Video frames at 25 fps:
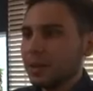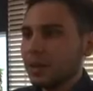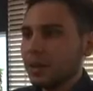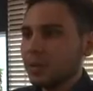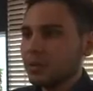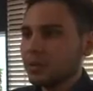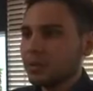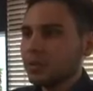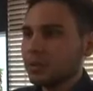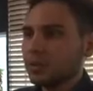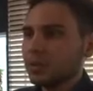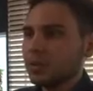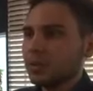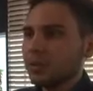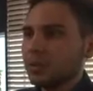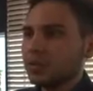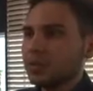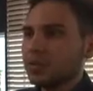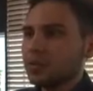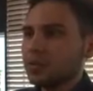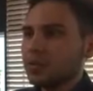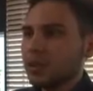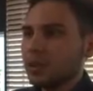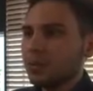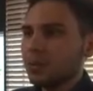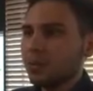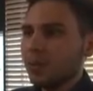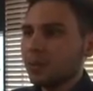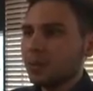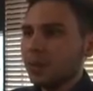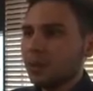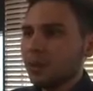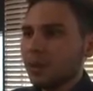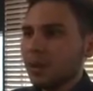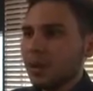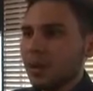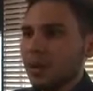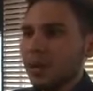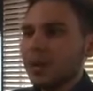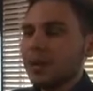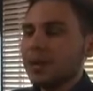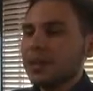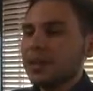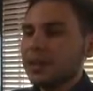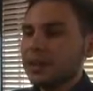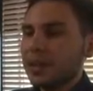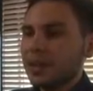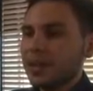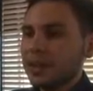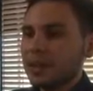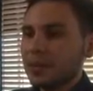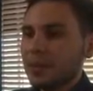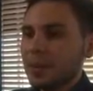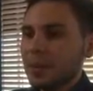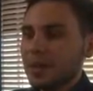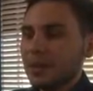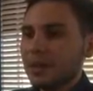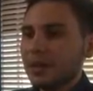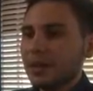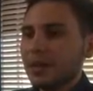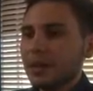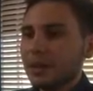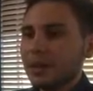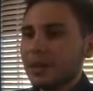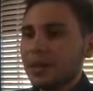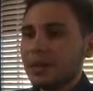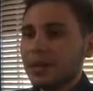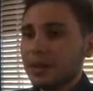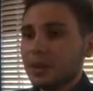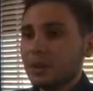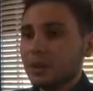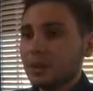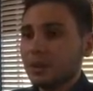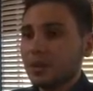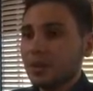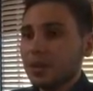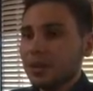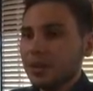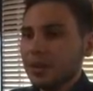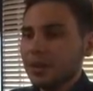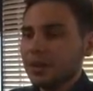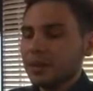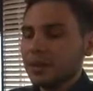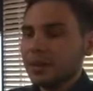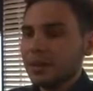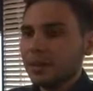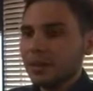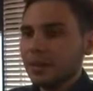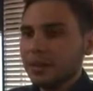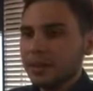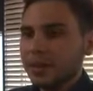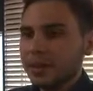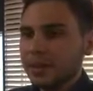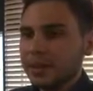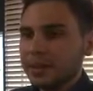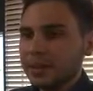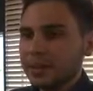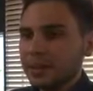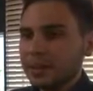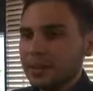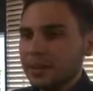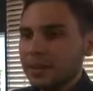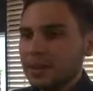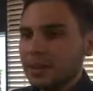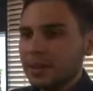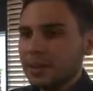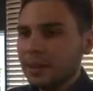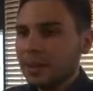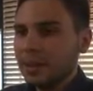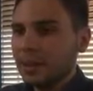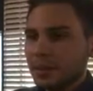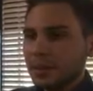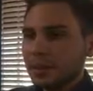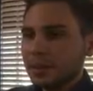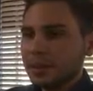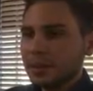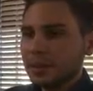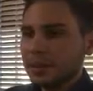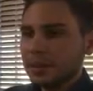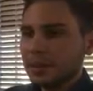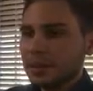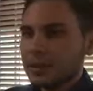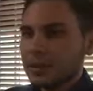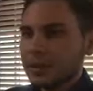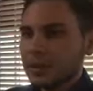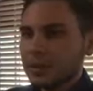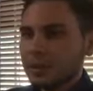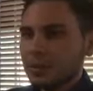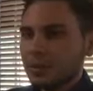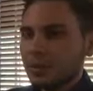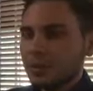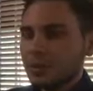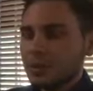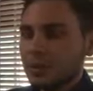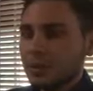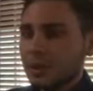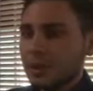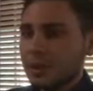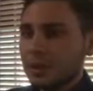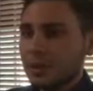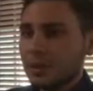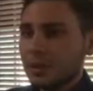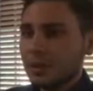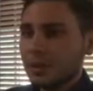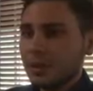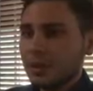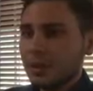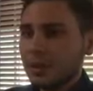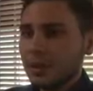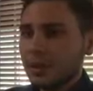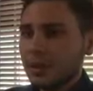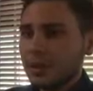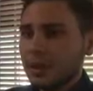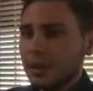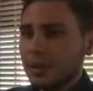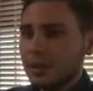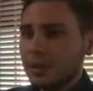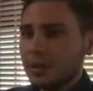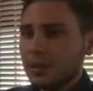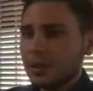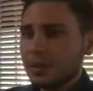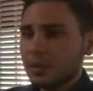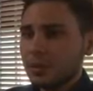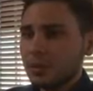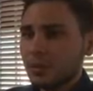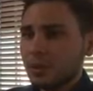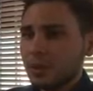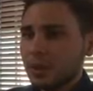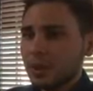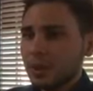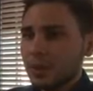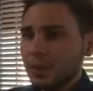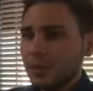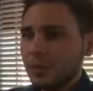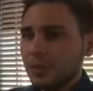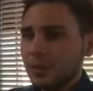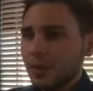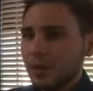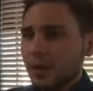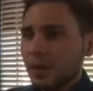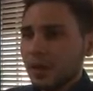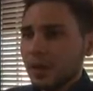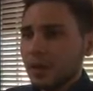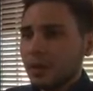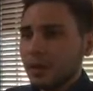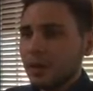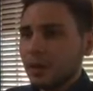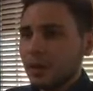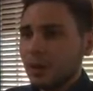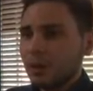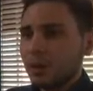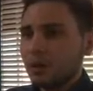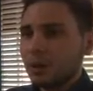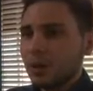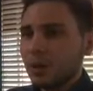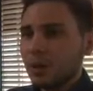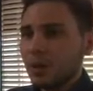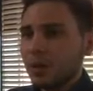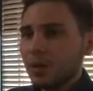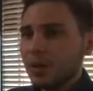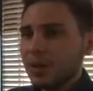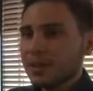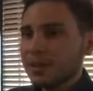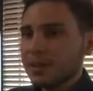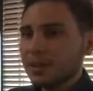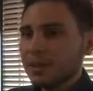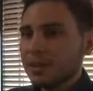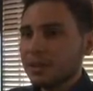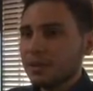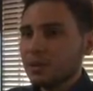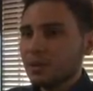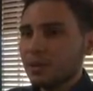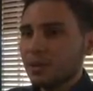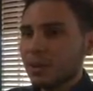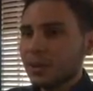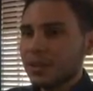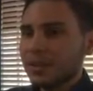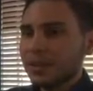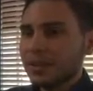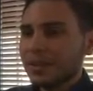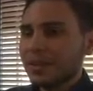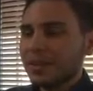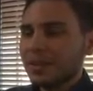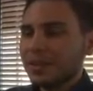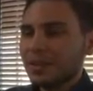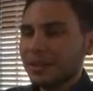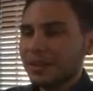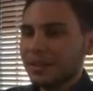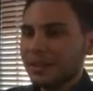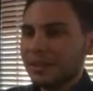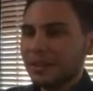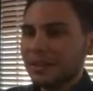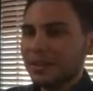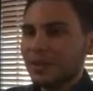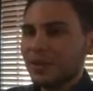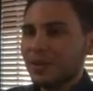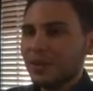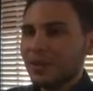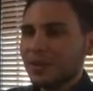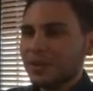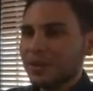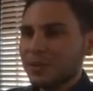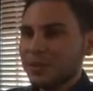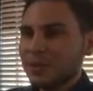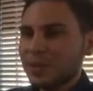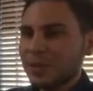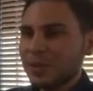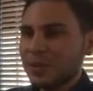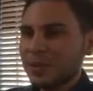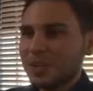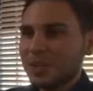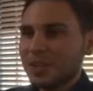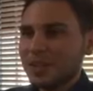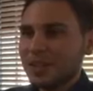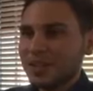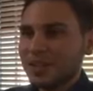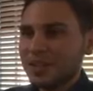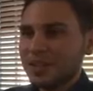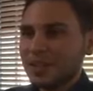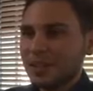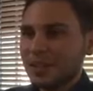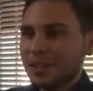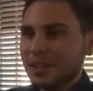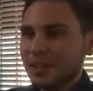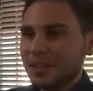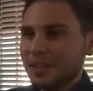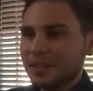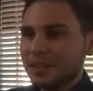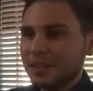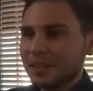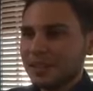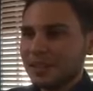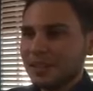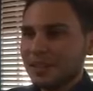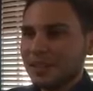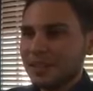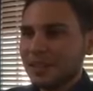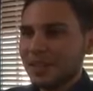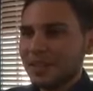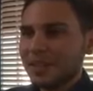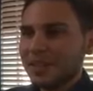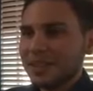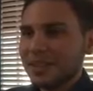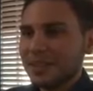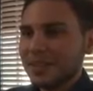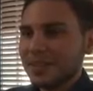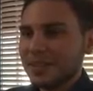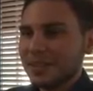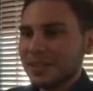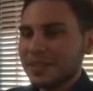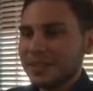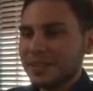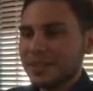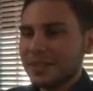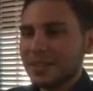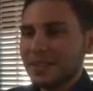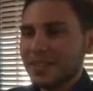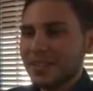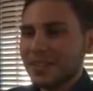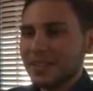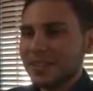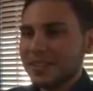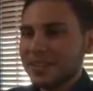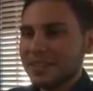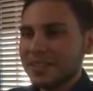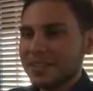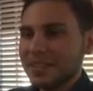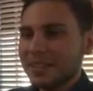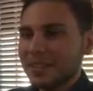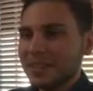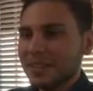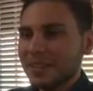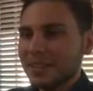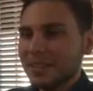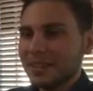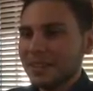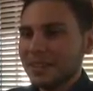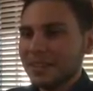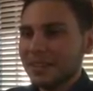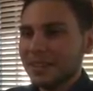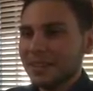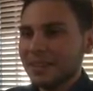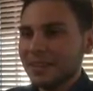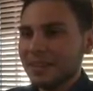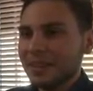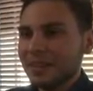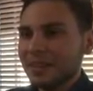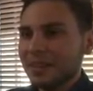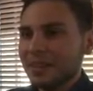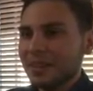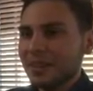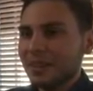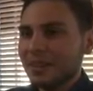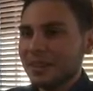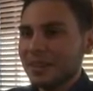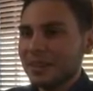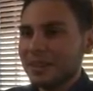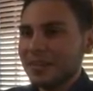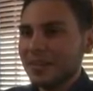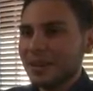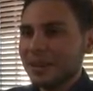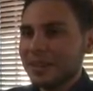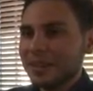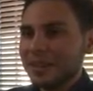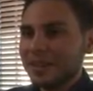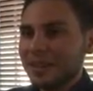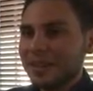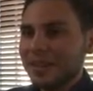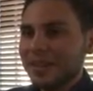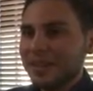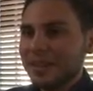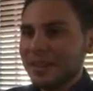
daha uzun sürecek bir oyunu 2 ay gibi e, kısa bir sürede e, geliştirdik. Vatandaşların, oyuncuların e, ilgisi çok iyi. E, uygulama mağazalarında şu anda e, oyunumuz birinci sırada. E, en zirveye yerleşti e, an itibariyle.